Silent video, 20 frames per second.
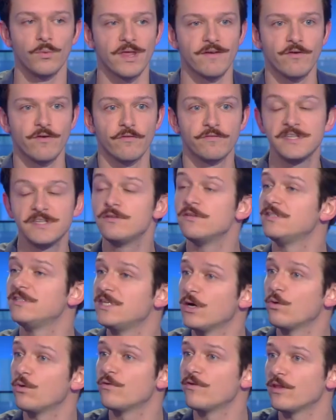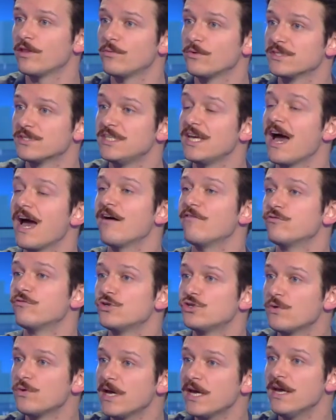On avait envie de dire au gouvernement aussi à
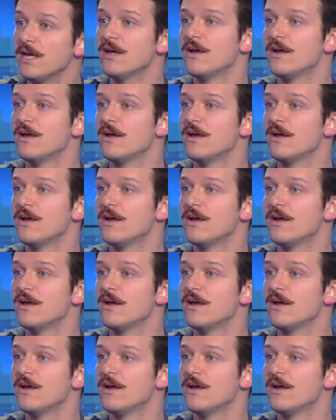vous de jouer